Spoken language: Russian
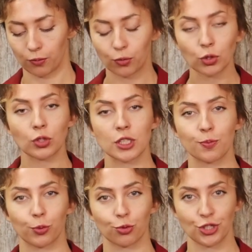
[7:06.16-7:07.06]
Вот у
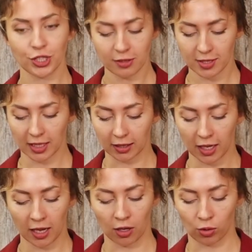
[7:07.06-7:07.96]
нас получилась
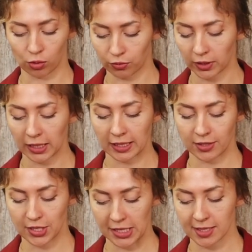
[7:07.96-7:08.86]
такая ровная
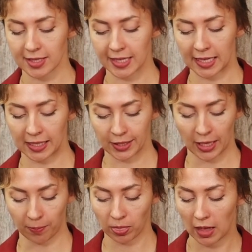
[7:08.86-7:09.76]
интересная линия.